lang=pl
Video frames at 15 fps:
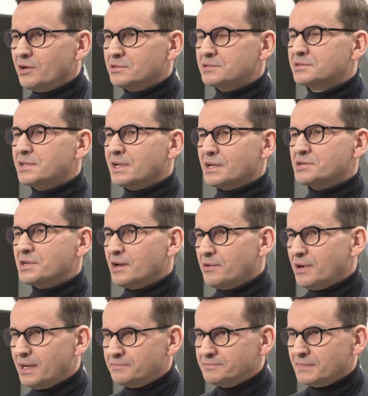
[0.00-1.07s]

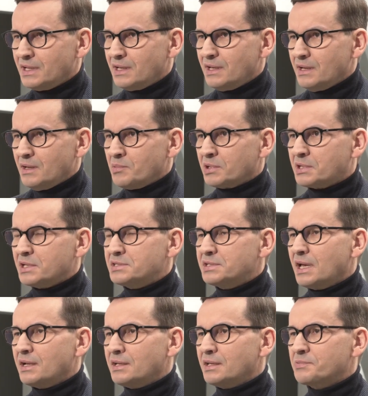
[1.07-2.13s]
odstraszała
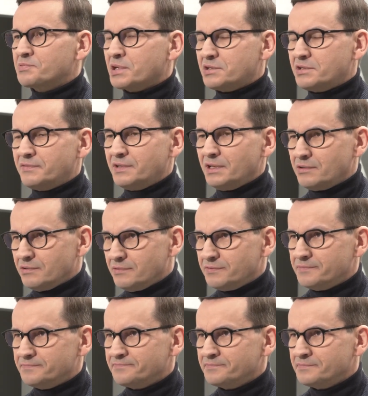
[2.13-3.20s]
potencjalnych przeciwników.